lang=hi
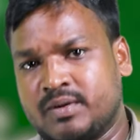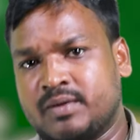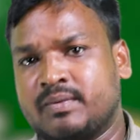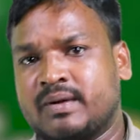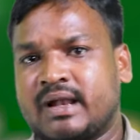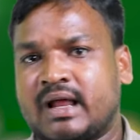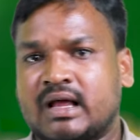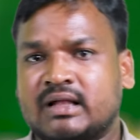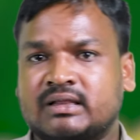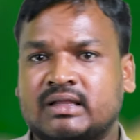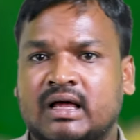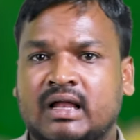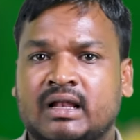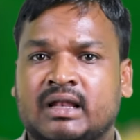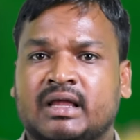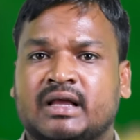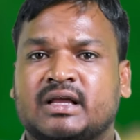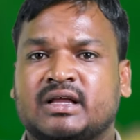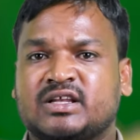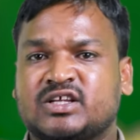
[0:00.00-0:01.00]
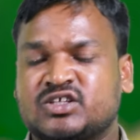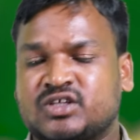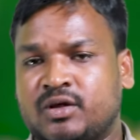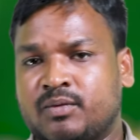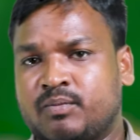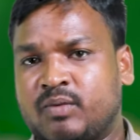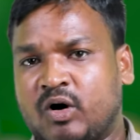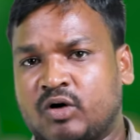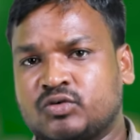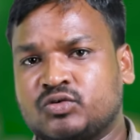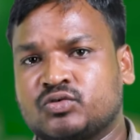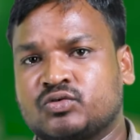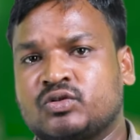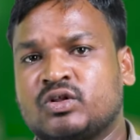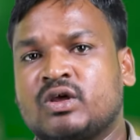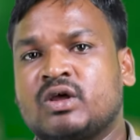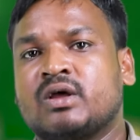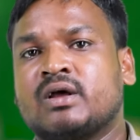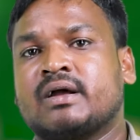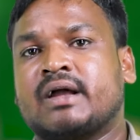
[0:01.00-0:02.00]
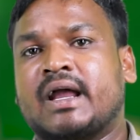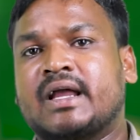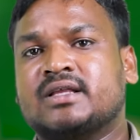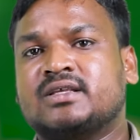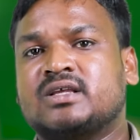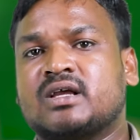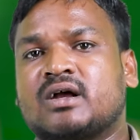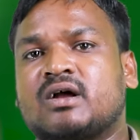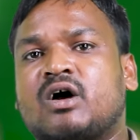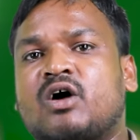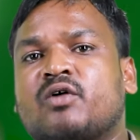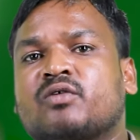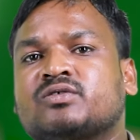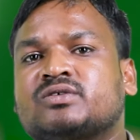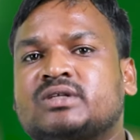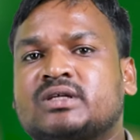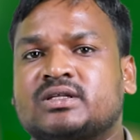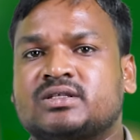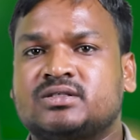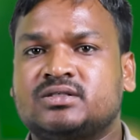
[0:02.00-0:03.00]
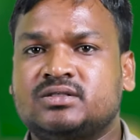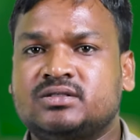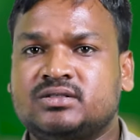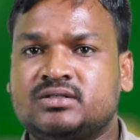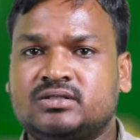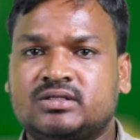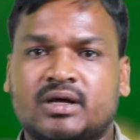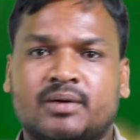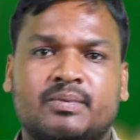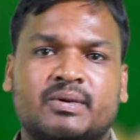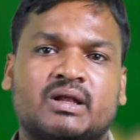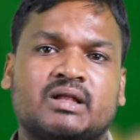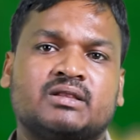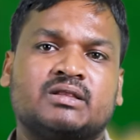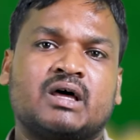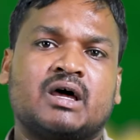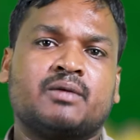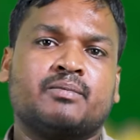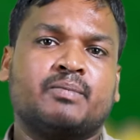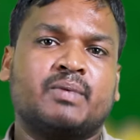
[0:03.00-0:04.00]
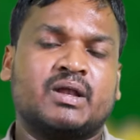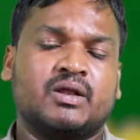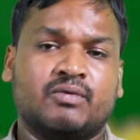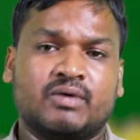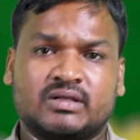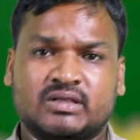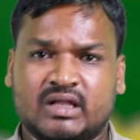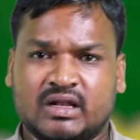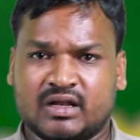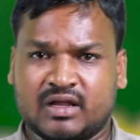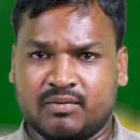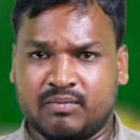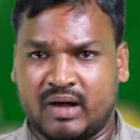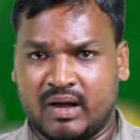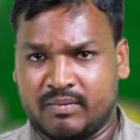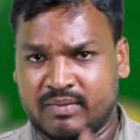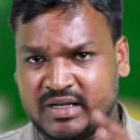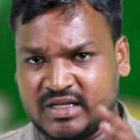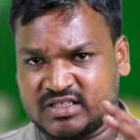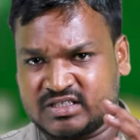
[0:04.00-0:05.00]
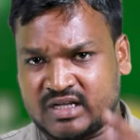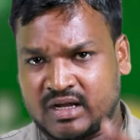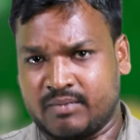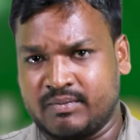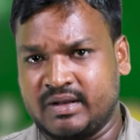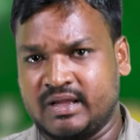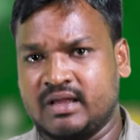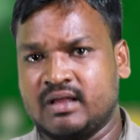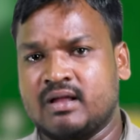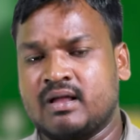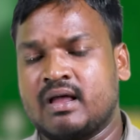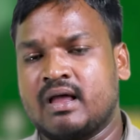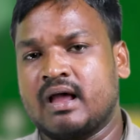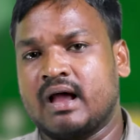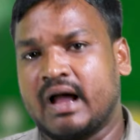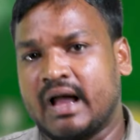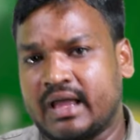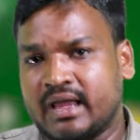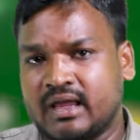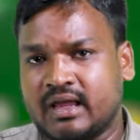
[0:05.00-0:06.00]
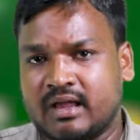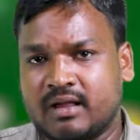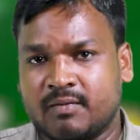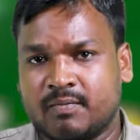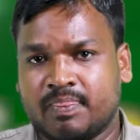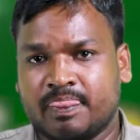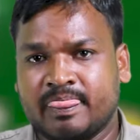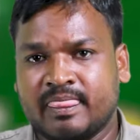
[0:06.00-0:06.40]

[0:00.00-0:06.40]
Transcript: भी बनाया था लेकिन इसके बावजूद कई जगहों से जबरन धर्म परिवर्तन के मामले सामने आए हैं